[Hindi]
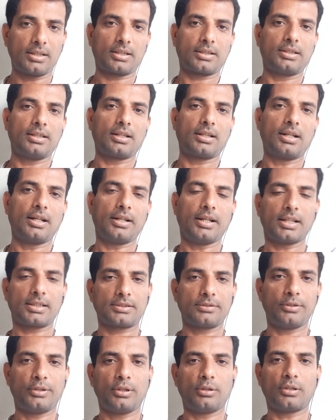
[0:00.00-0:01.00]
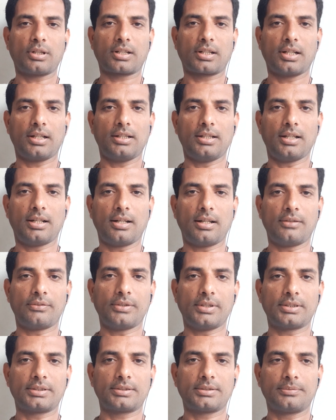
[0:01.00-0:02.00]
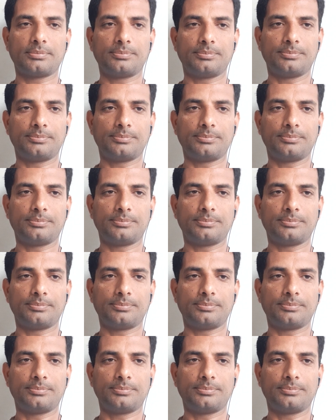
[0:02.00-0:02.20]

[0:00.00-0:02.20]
रखिएगा नेक्स्ट वीडियो तक के लिए अल्लाह हाफिज़